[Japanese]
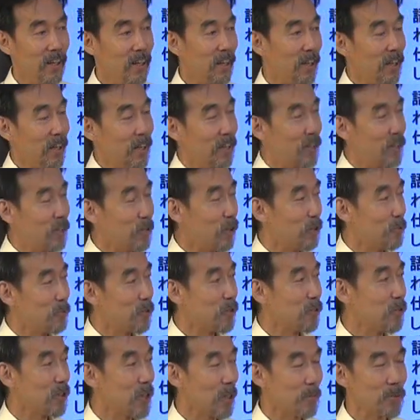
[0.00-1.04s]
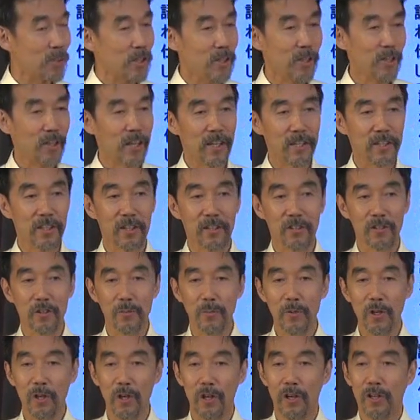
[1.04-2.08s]
えー、リフォーム中かもしれないけれ
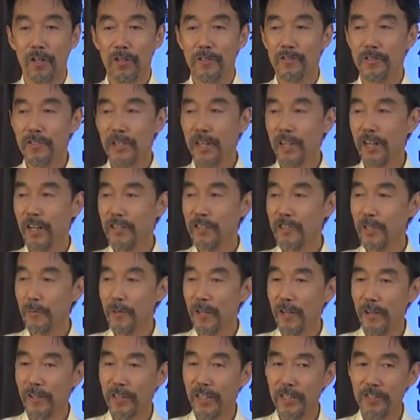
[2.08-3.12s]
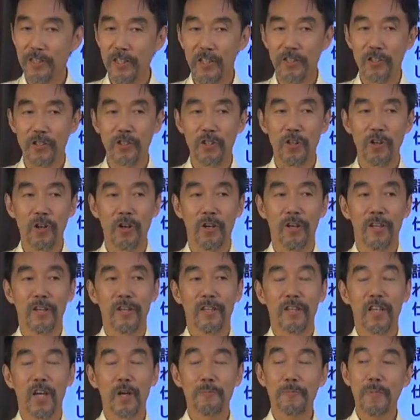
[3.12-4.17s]
ども精霊様は私たち
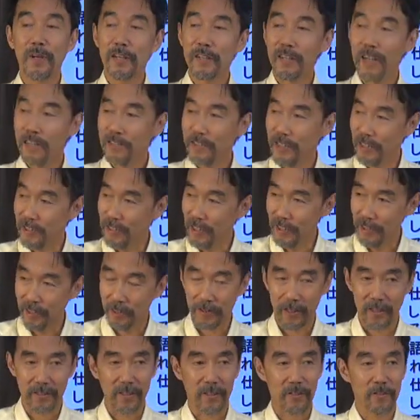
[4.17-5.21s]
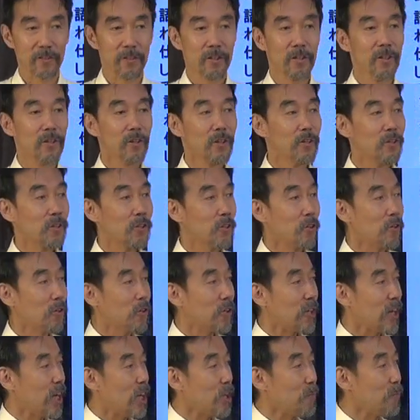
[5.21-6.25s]
をやっぱり完成させてくださる
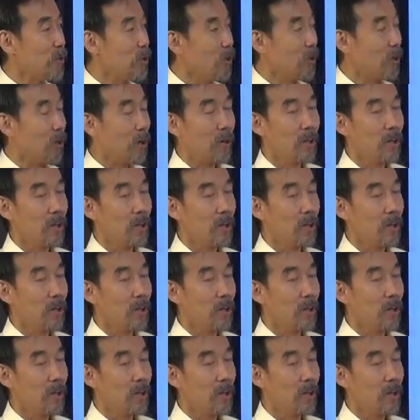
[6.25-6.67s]
教会